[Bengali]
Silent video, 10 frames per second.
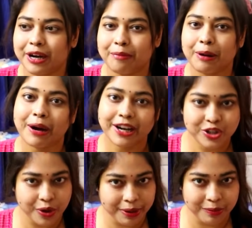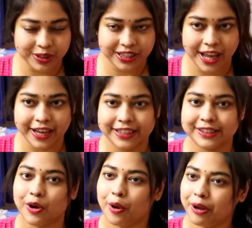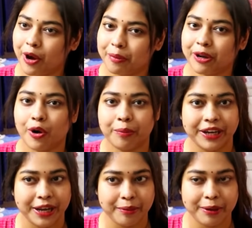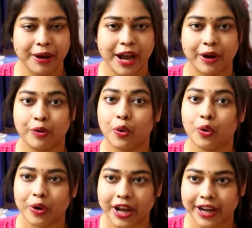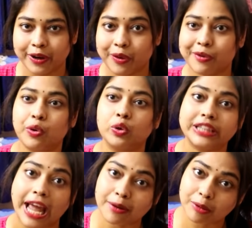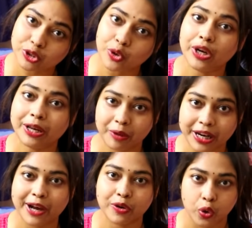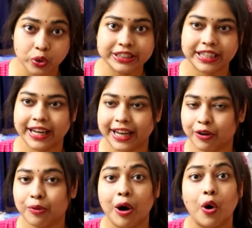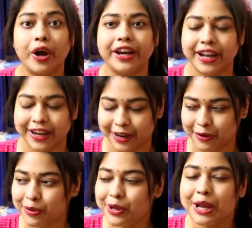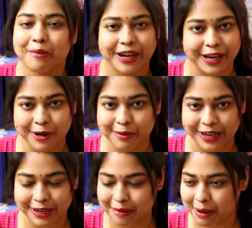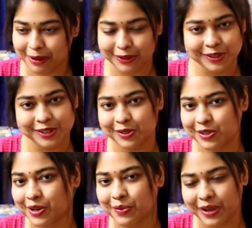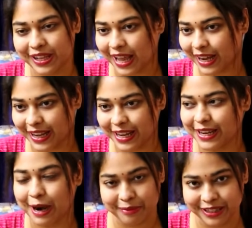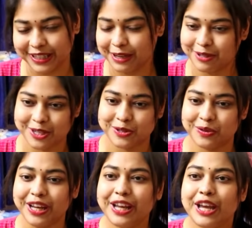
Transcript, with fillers: বা বাড়ির সবাই বলতে থাকে যে কবে হবে কবে নেবে বা এখন হলো না কেন এখন হচ্ছে এক বছর হলেই বলে এখন হচ্ছে না কেন বা হয় না কেন মানে এরকম একটা ব্যাপার তো সিচুয়েশন হয়ে থাকেই গ্রামের দিকে বিশেষ করে